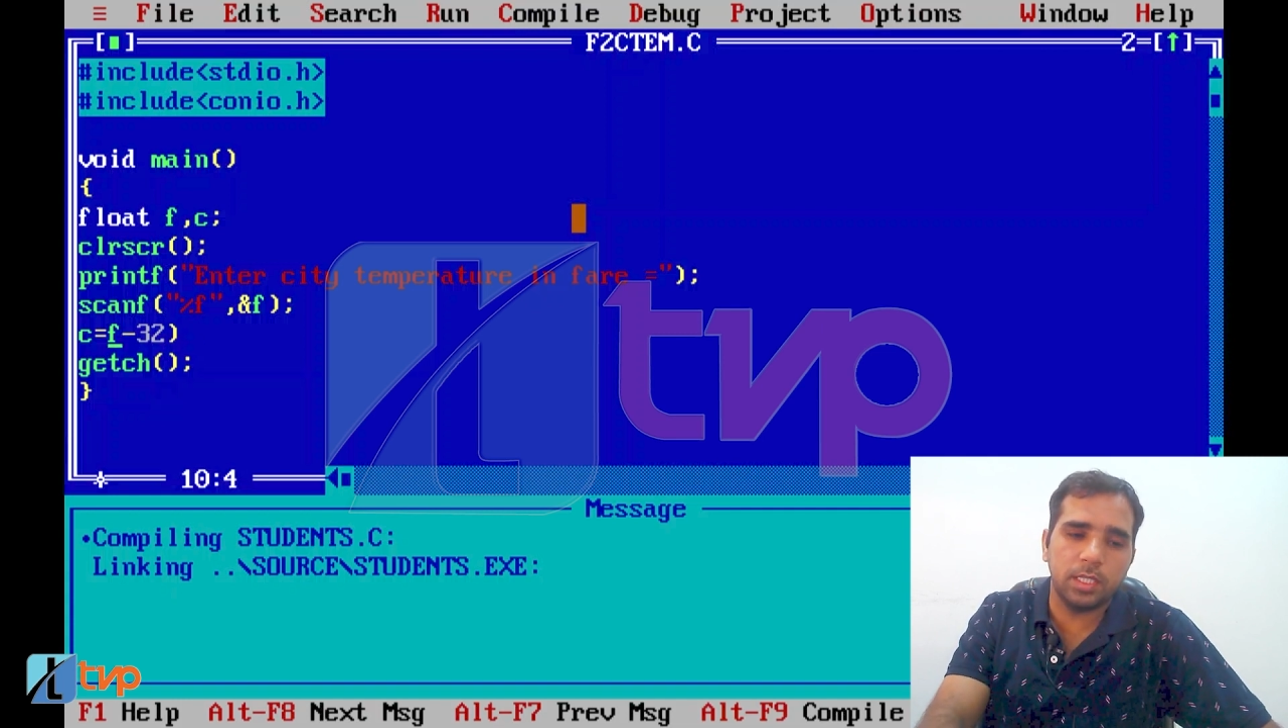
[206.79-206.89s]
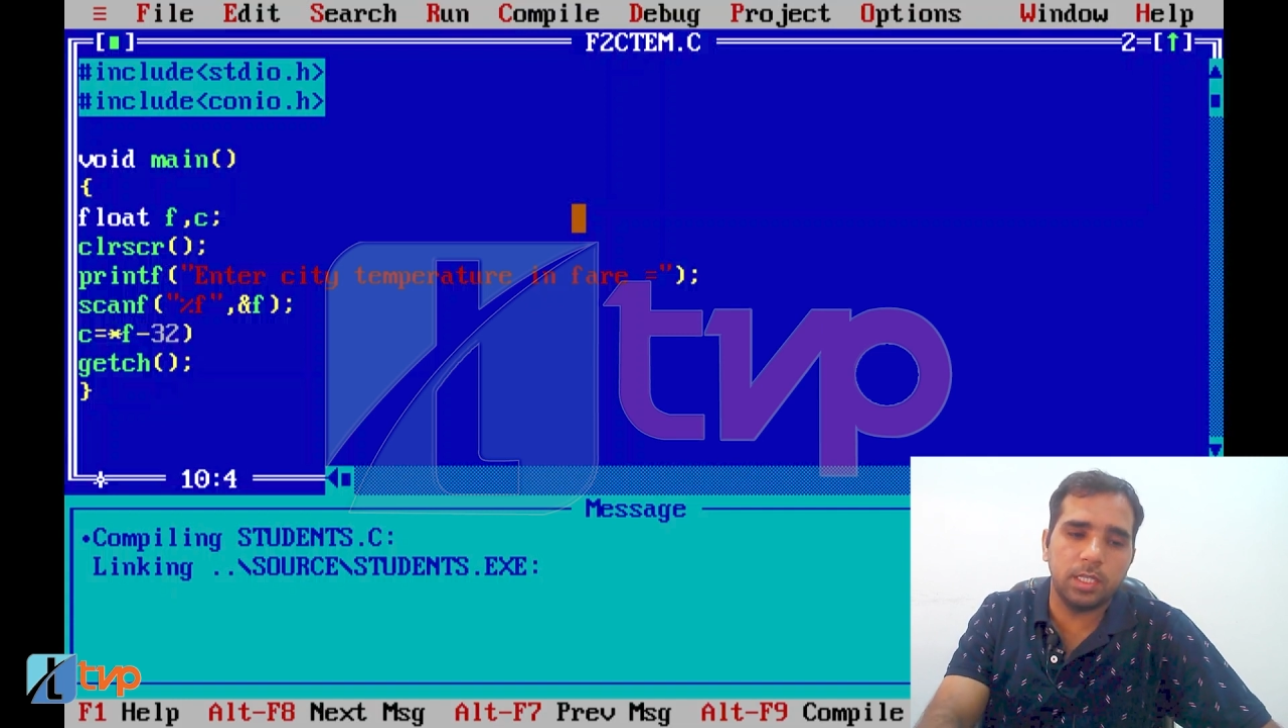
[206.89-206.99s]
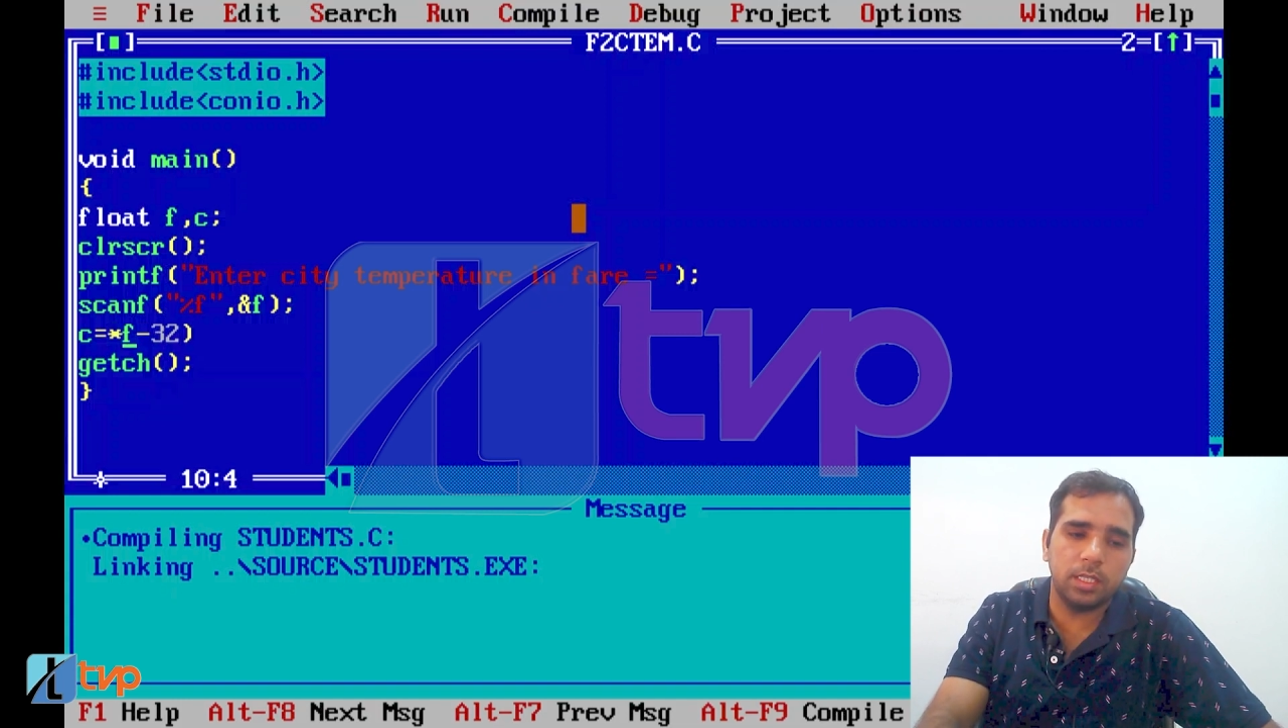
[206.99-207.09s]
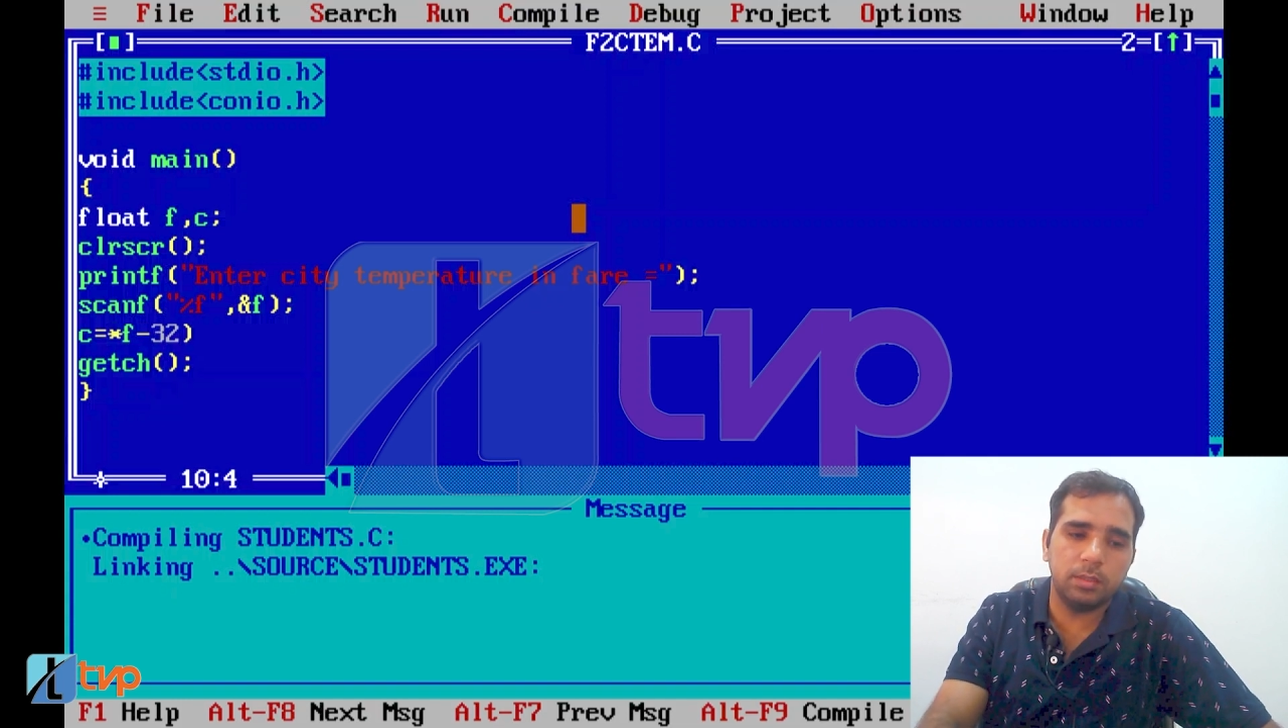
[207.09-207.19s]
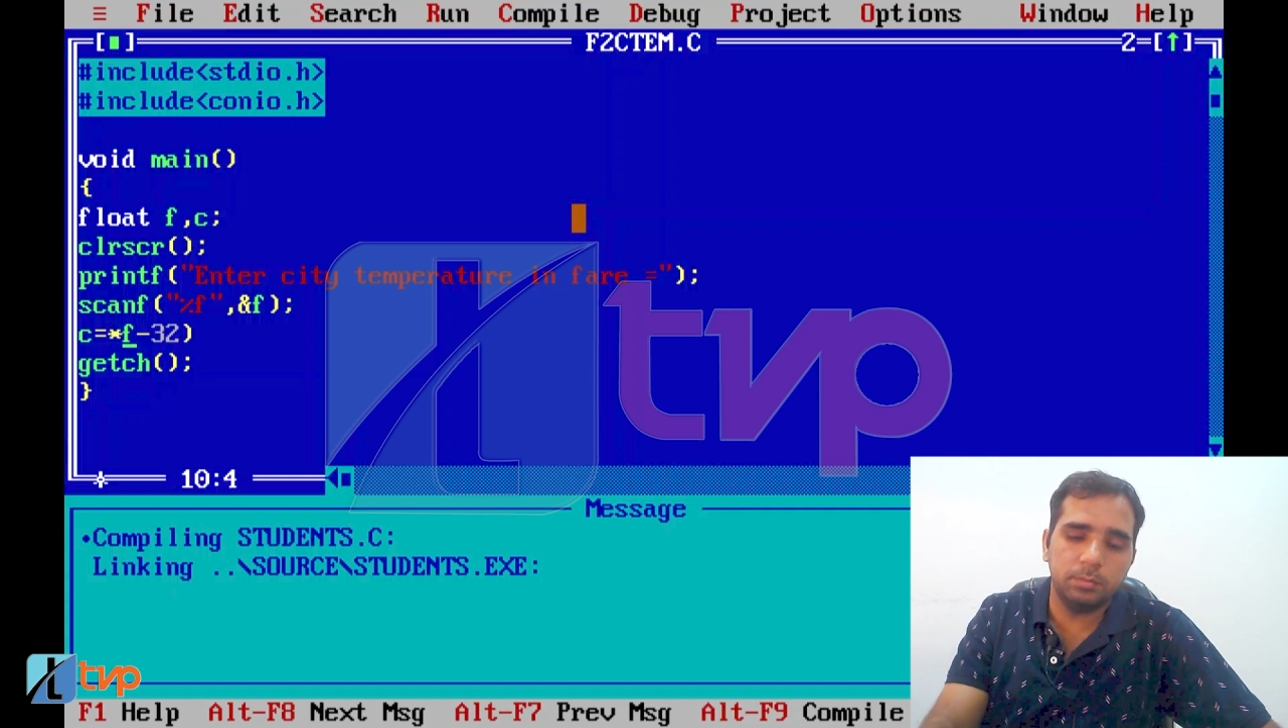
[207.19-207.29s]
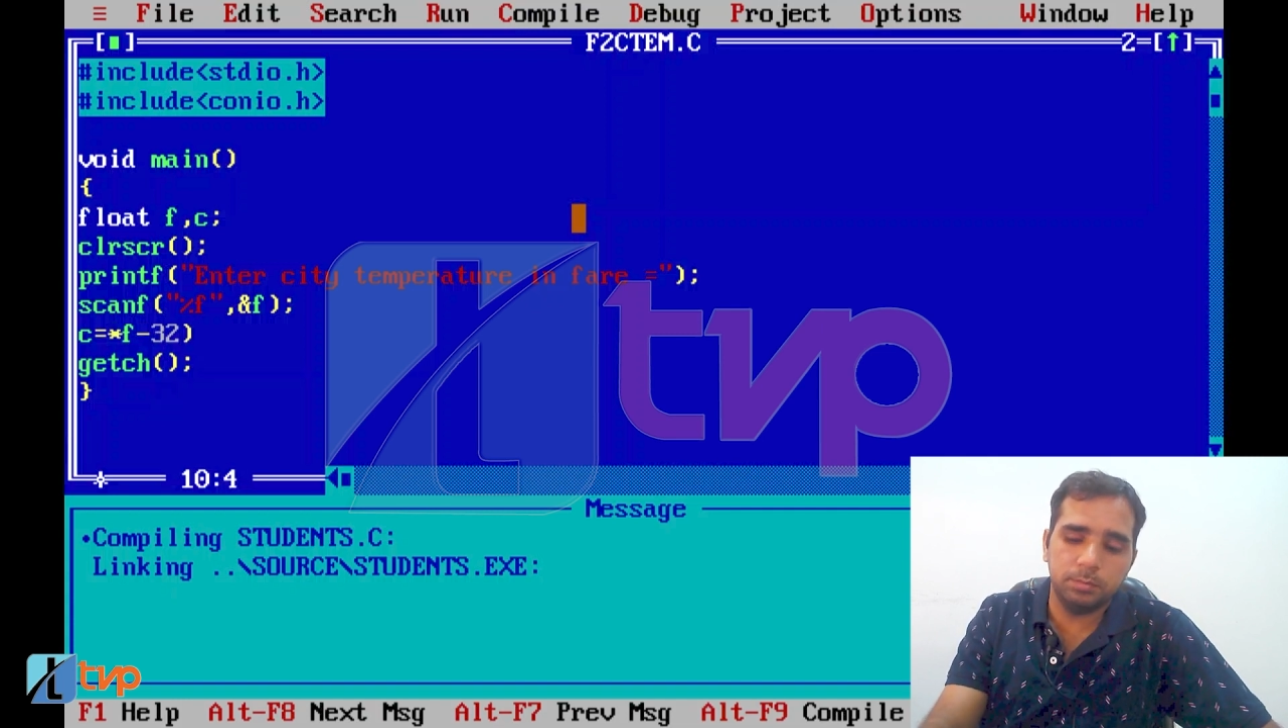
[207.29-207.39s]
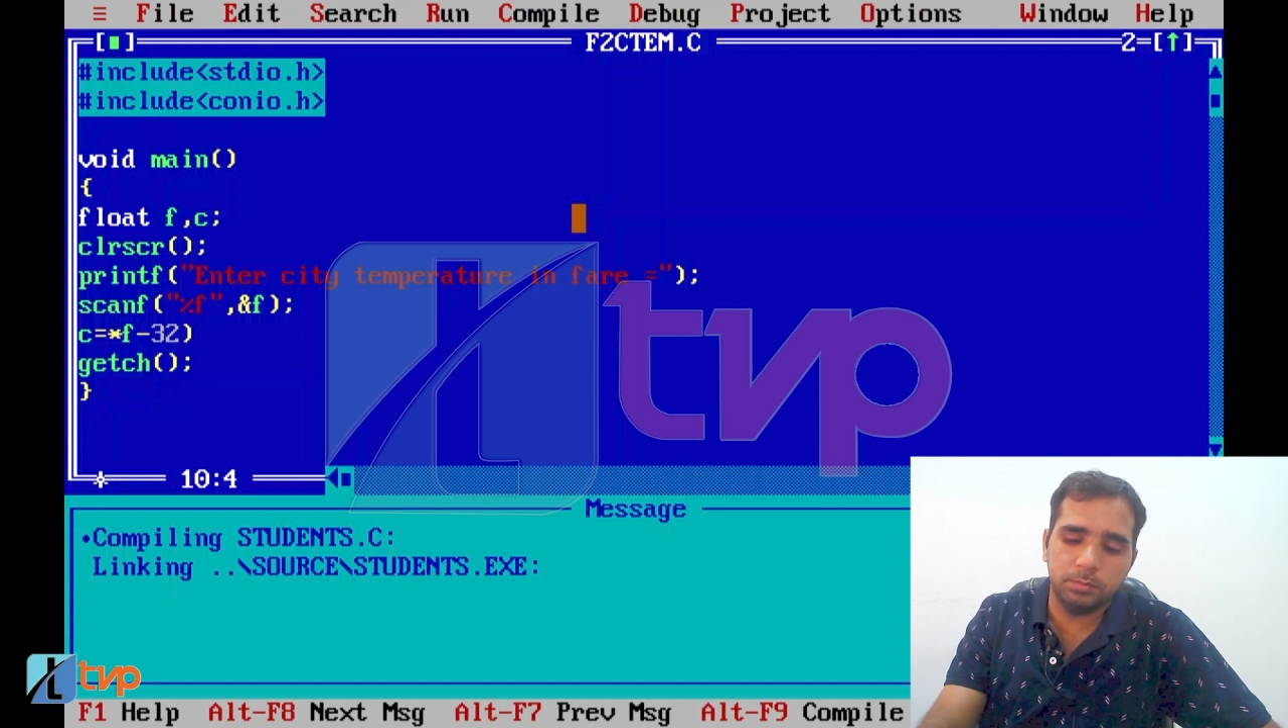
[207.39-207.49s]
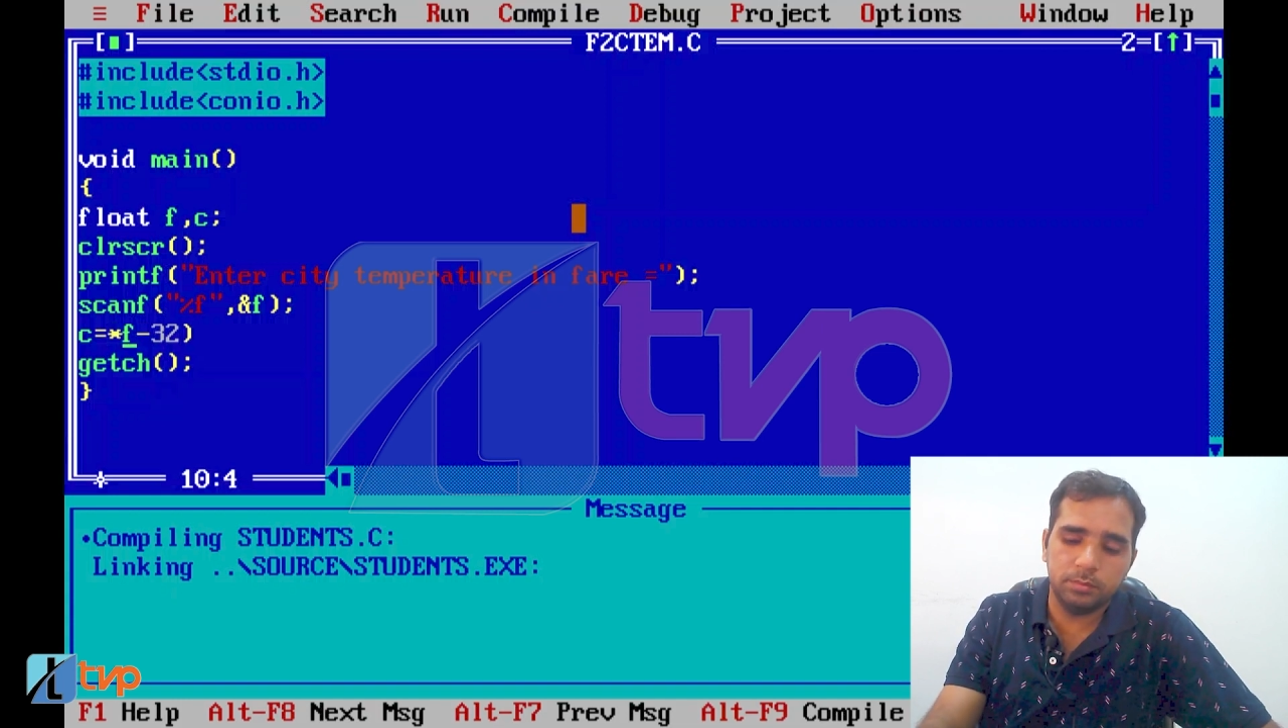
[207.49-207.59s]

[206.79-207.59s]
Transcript: देंगे हम